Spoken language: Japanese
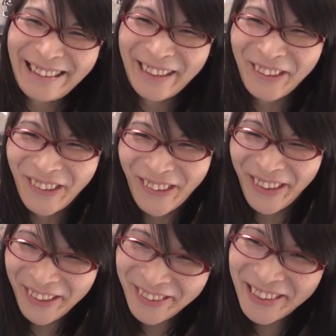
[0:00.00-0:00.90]
ただ
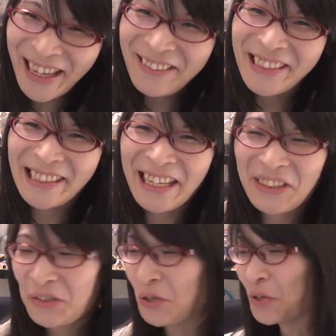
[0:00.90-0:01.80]
これを使う時
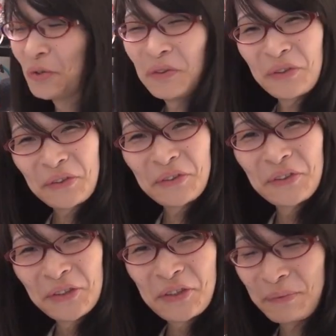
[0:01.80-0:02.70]
間と
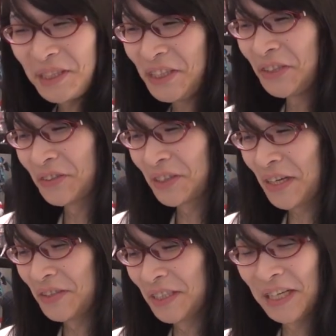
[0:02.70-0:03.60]
ノート PC を
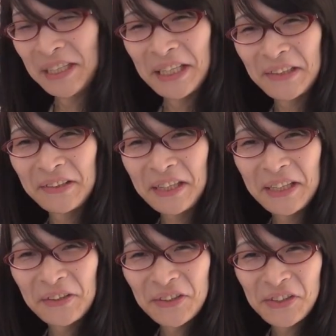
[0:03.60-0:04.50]
使う時間って圧倒的
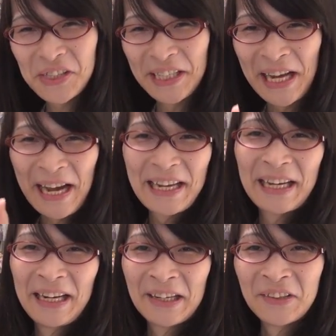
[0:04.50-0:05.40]
にこっちの方が長い
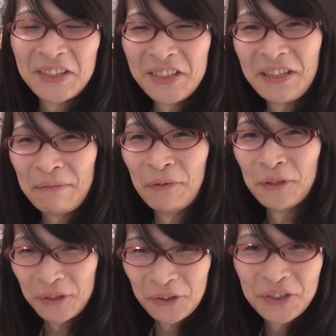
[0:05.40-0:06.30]
からこっちには
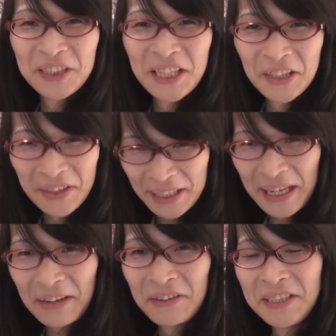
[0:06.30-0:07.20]
ポンと投資できるわ
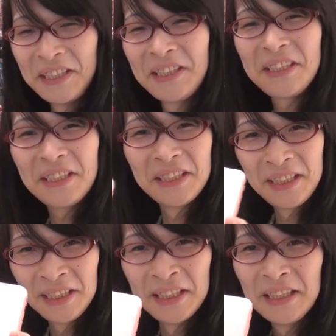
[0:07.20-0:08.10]
けこれ1日
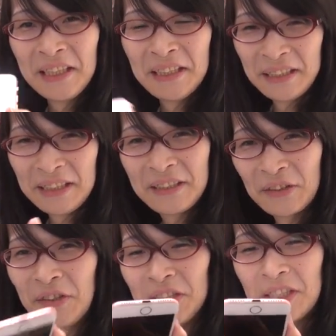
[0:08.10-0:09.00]
にね
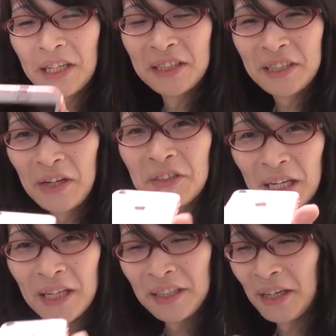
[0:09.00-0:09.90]
すごい時間使う
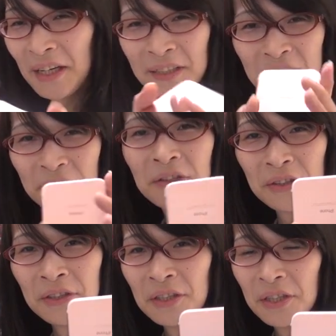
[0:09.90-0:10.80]
じゃんだからすご
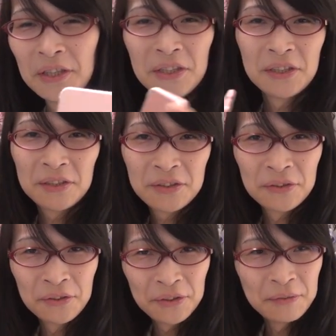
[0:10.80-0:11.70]
く
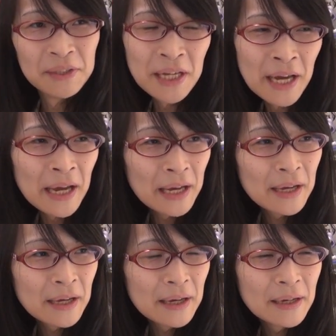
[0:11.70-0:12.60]
その意味で
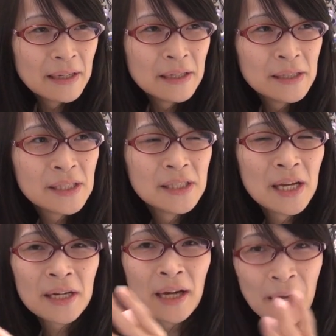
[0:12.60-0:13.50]
1
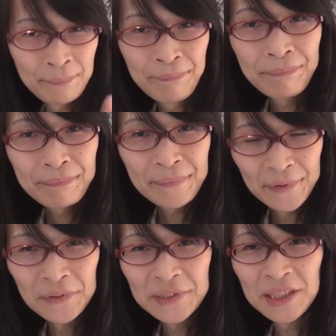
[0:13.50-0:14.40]
年間
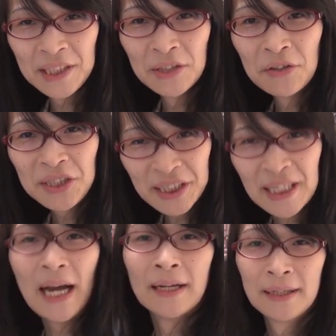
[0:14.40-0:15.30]
の使用
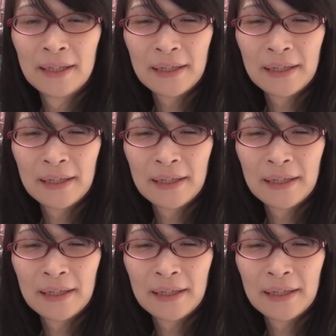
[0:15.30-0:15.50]
時間